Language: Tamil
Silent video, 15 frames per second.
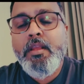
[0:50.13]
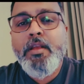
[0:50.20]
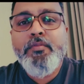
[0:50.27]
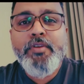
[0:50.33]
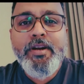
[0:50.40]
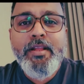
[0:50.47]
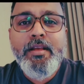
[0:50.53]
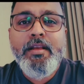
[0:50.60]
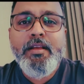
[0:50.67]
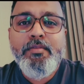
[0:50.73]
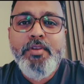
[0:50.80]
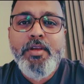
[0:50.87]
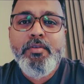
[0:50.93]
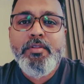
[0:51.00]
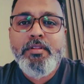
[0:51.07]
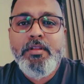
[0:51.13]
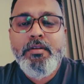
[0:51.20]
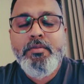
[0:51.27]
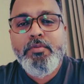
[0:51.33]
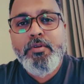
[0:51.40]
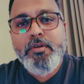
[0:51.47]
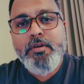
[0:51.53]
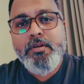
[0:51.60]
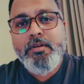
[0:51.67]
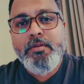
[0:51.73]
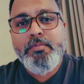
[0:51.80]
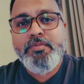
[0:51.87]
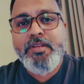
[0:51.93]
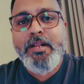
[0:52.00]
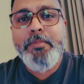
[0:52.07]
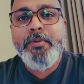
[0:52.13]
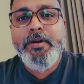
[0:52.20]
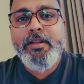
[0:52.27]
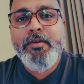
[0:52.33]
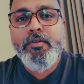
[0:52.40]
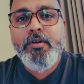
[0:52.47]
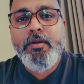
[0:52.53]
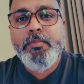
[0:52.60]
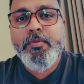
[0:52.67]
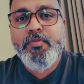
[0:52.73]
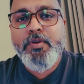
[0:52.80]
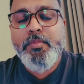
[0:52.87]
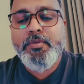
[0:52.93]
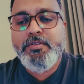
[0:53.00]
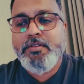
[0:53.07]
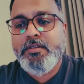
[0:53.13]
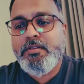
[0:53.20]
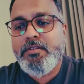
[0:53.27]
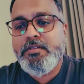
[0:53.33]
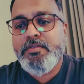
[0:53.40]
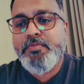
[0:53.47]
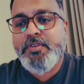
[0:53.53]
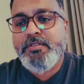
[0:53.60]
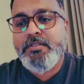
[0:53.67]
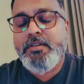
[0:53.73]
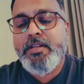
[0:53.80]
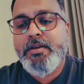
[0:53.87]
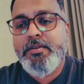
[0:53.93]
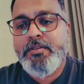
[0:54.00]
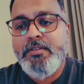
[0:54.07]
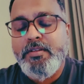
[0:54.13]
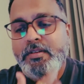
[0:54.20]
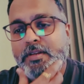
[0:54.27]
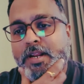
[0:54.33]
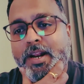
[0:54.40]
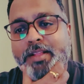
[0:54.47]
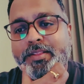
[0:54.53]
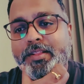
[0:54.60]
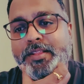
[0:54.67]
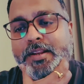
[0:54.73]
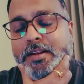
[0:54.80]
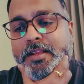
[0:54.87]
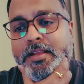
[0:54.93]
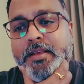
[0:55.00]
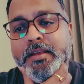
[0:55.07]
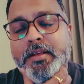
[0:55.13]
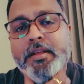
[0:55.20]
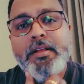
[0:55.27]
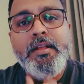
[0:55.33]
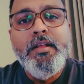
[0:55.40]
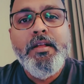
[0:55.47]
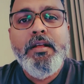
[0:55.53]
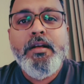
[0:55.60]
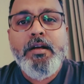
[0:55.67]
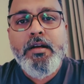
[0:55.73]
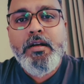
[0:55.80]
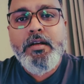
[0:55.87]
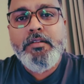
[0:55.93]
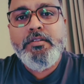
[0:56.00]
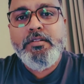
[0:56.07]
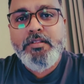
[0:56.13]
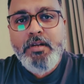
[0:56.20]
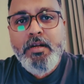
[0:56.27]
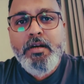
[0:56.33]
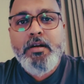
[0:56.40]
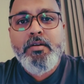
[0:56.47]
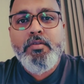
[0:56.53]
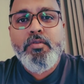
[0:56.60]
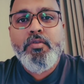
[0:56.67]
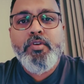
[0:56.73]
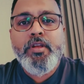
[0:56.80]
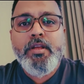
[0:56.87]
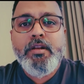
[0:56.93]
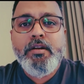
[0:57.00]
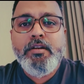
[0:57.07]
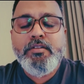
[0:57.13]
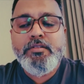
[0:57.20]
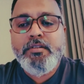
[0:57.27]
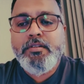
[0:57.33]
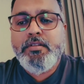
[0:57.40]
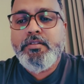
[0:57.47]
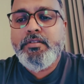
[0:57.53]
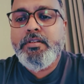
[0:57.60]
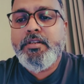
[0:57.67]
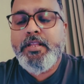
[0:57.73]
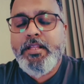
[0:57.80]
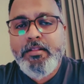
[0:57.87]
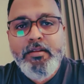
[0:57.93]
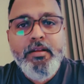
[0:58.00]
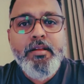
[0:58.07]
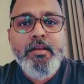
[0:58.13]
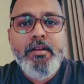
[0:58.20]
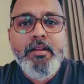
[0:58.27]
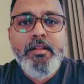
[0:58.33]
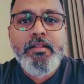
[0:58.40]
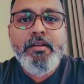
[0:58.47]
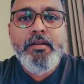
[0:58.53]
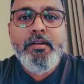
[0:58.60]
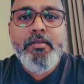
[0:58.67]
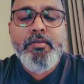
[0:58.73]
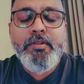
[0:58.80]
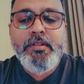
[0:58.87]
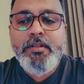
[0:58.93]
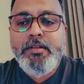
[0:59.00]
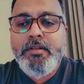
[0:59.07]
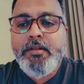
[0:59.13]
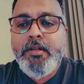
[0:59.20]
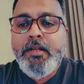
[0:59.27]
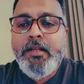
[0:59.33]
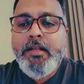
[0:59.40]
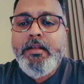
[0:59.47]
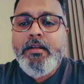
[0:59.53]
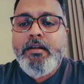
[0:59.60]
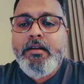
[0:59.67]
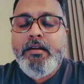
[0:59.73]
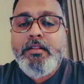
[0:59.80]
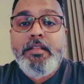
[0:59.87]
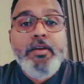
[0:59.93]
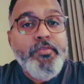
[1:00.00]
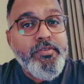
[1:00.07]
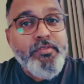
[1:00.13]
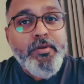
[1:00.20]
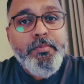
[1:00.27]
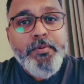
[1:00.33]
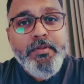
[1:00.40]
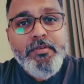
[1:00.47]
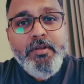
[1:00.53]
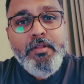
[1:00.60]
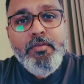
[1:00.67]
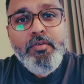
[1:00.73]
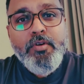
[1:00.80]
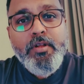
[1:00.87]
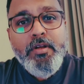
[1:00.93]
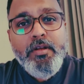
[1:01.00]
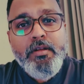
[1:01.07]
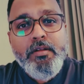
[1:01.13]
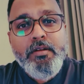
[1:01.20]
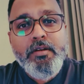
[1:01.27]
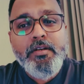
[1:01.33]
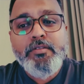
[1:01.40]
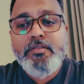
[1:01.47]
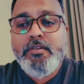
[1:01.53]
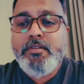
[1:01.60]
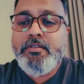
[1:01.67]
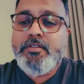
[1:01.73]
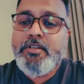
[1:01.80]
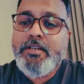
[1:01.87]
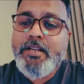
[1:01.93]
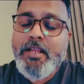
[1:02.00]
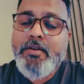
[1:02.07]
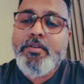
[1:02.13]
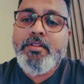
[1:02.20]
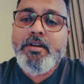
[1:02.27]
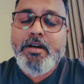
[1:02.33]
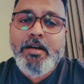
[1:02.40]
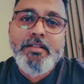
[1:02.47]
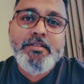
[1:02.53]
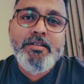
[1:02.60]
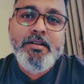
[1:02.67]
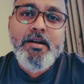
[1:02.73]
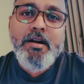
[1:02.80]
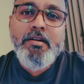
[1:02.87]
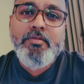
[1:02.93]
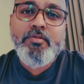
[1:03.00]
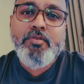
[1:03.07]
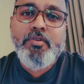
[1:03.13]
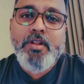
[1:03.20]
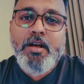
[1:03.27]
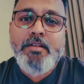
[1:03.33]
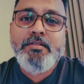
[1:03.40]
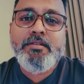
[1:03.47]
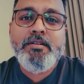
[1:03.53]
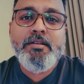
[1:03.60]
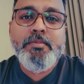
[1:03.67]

எவ்ரிடே ஈவினிங் வந்து ஒரு செலிப்ரிட்டியோட பெர்ஃபார்மன்ஸ் இருந்துச்சு ஃபஸ்ட்டு டே வந்து ஏழாந்தேதி அன்றைக்கி சித்ரா அவங்களுடைய நிகழ்ச்சி இருந்துச்சு நேற்றுக்கு நேற்று இரவு வந்து தேவி ஸ்ரீ பிரசாத் அவரோட நிகழ்ச்சி இருந்துச்சு இன்றைக்கி வந்து கடைசி நாள் ஸோ லாஸ்ட்